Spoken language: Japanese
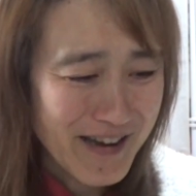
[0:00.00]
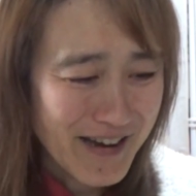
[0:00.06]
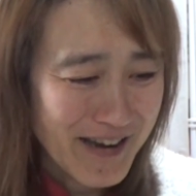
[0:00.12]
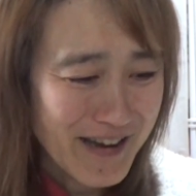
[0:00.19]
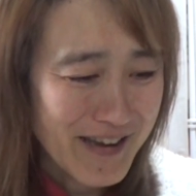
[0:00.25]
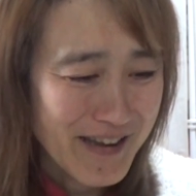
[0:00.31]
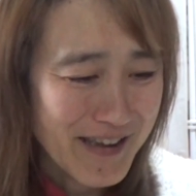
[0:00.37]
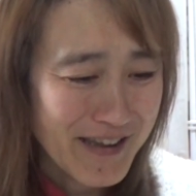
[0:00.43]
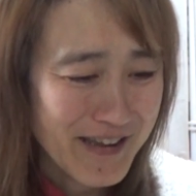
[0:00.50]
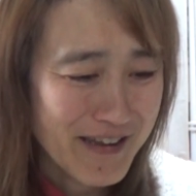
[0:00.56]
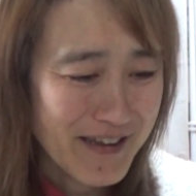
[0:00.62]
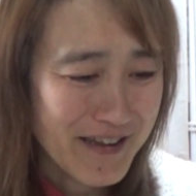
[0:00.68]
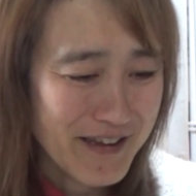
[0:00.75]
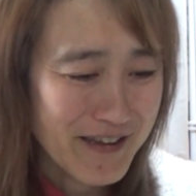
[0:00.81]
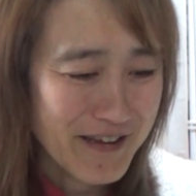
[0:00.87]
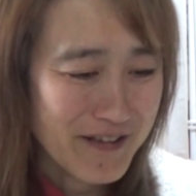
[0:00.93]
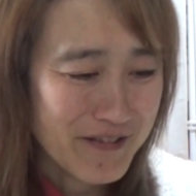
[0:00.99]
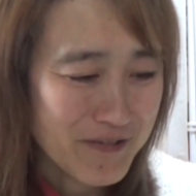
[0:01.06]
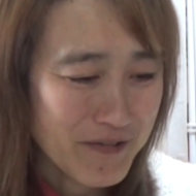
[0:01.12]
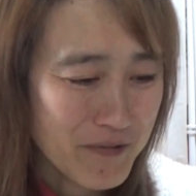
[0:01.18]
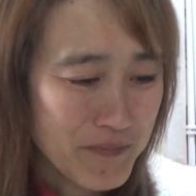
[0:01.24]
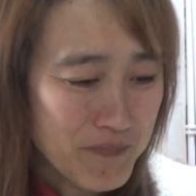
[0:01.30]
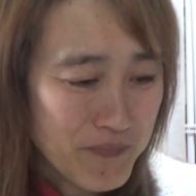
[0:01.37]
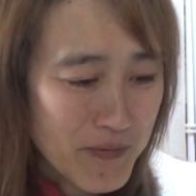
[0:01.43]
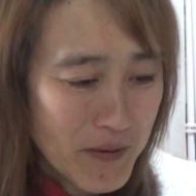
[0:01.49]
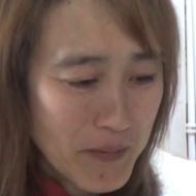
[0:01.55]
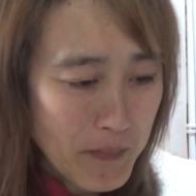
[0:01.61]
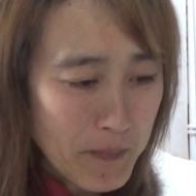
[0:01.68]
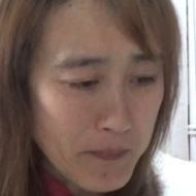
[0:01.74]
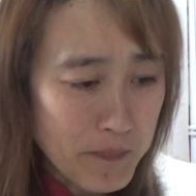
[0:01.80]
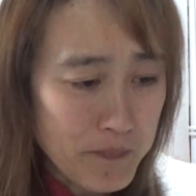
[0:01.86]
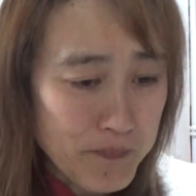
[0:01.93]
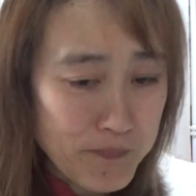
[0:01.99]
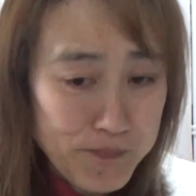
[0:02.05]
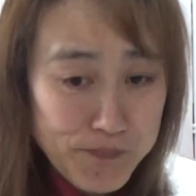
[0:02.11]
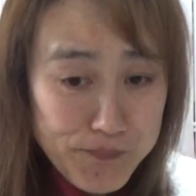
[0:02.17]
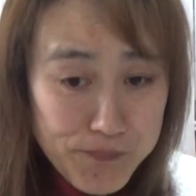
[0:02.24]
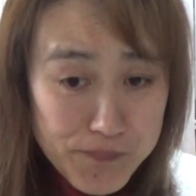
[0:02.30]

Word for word: はい、えーと、うん。